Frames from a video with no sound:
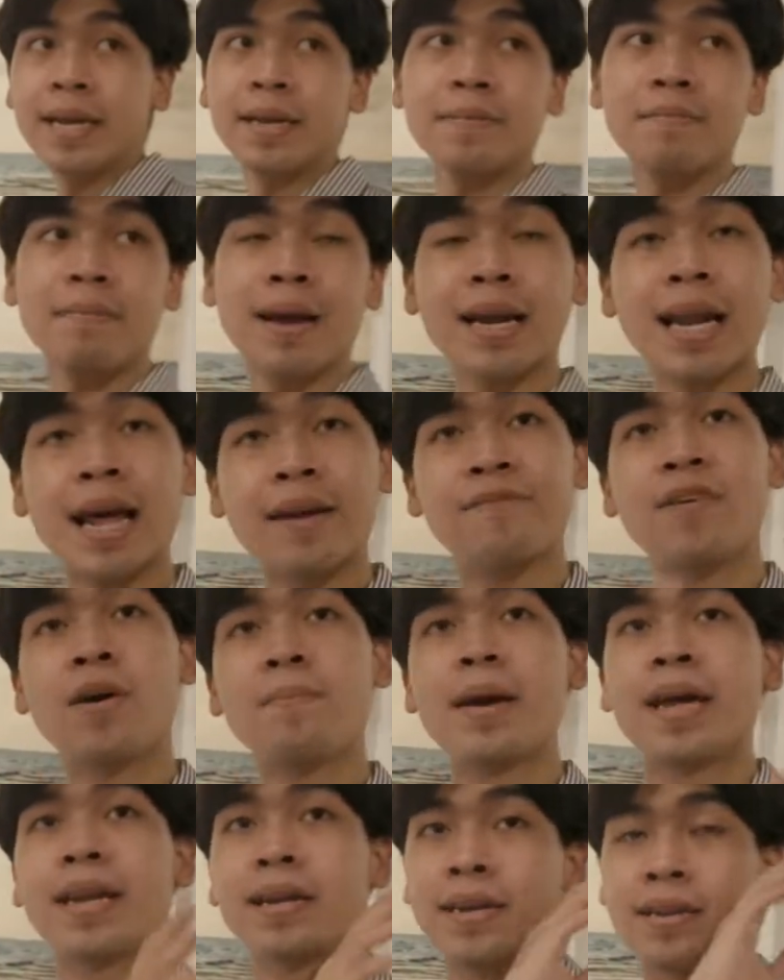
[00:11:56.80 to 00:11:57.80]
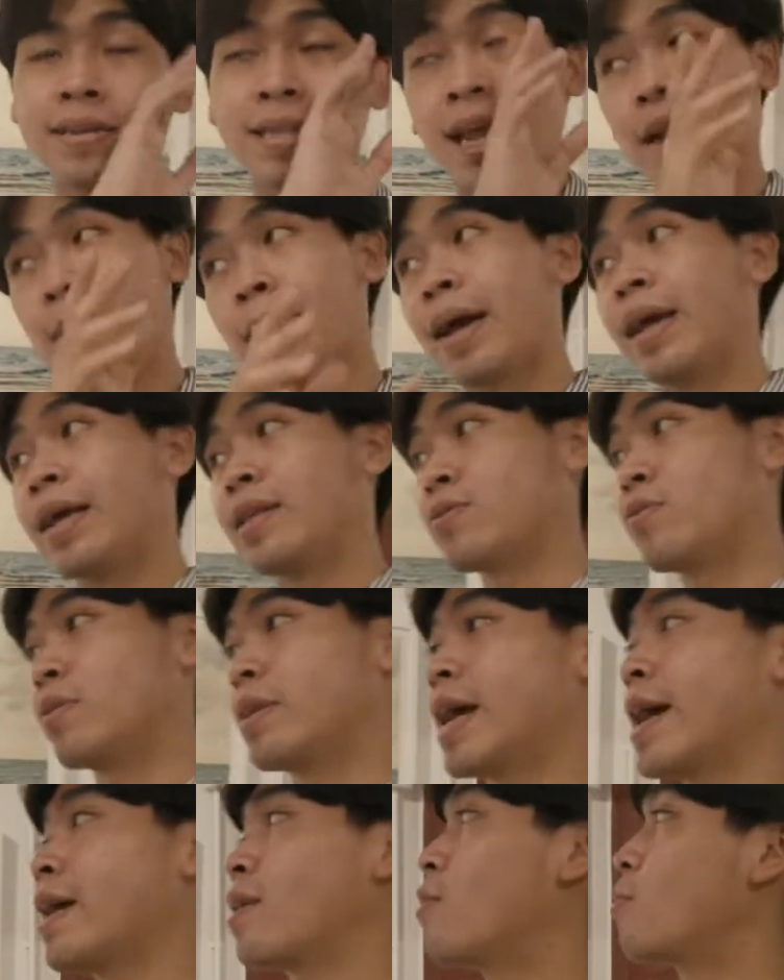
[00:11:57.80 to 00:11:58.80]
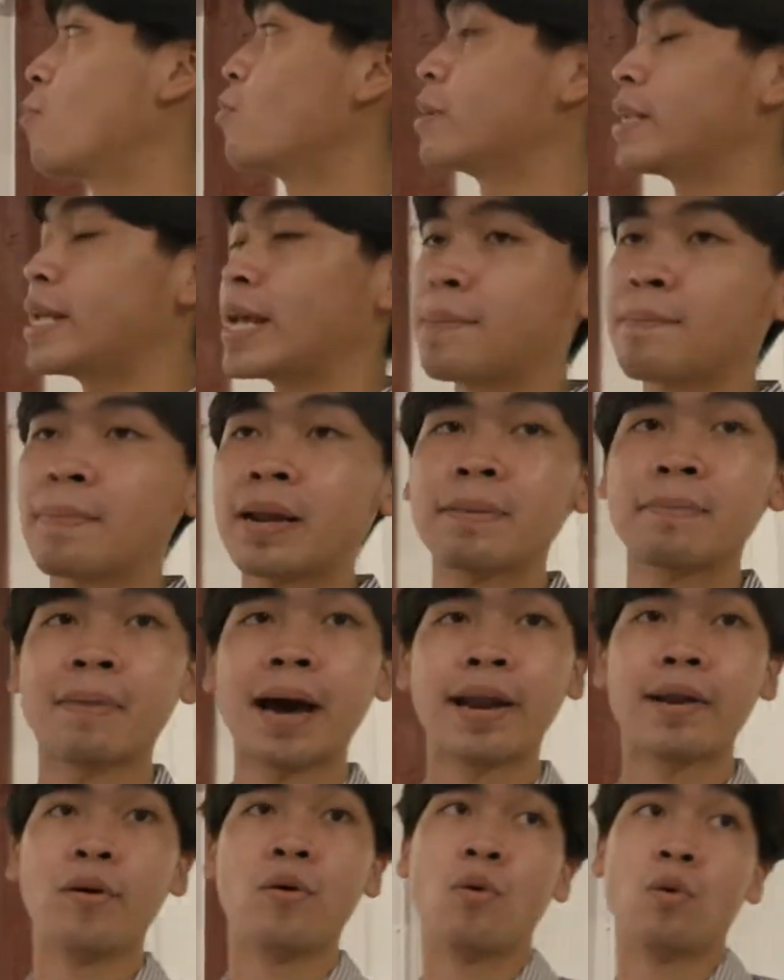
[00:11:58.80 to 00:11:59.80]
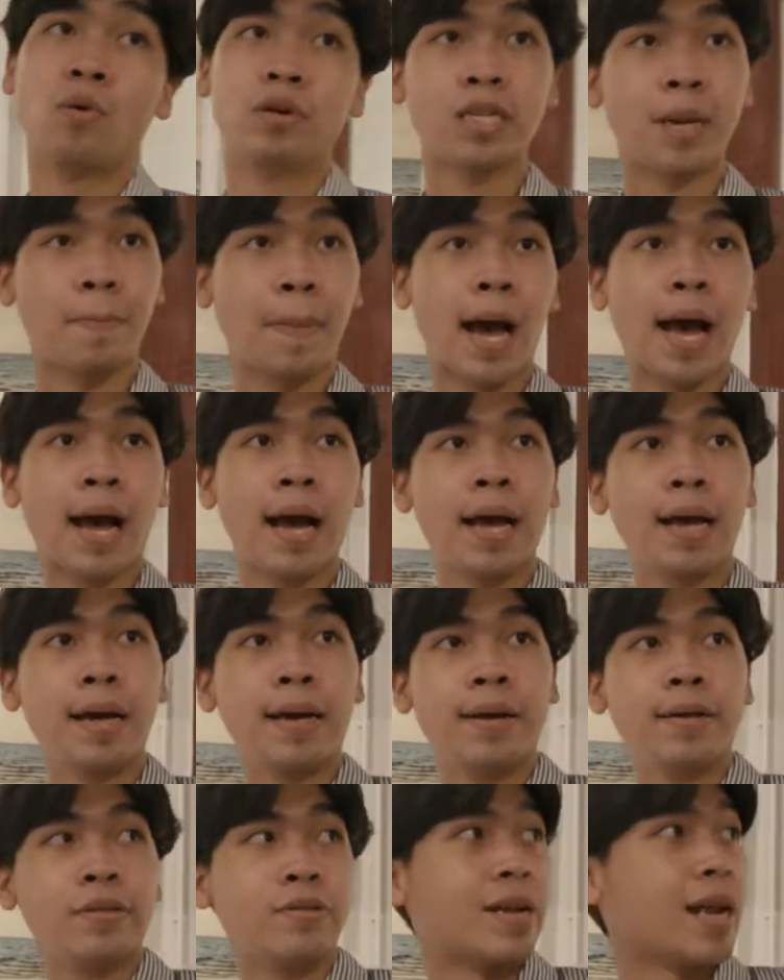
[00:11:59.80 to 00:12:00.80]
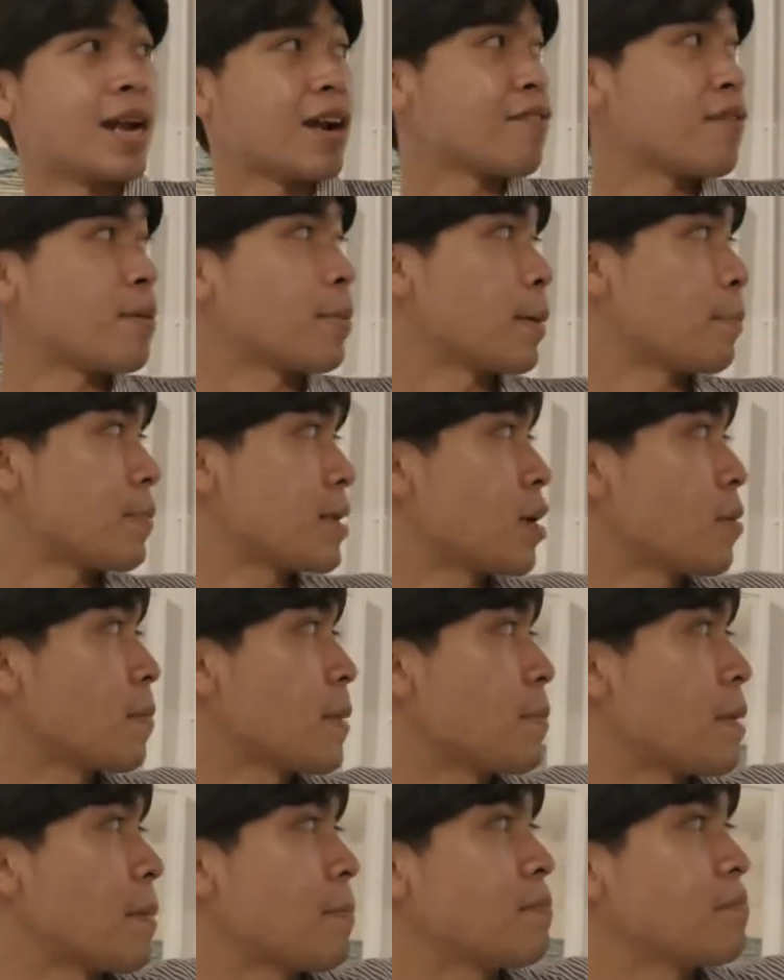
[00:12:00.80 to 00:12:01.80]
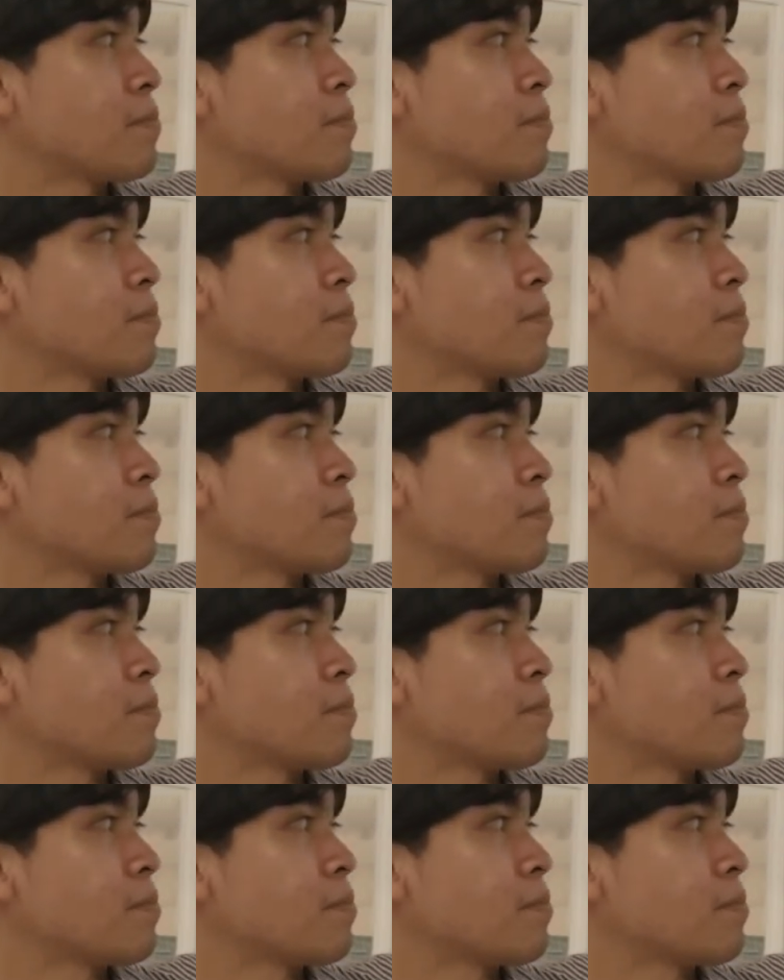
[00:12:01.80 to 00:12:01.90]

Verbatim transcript: ยแม่งรัดฟอร์แมตแต่ทำไมส่วนใหญ่ของคุณเทียนเป็นพาโนใช่ปะส่วนใหญ่รัดฟอร์แมตมันจะต้องเป็นแบบ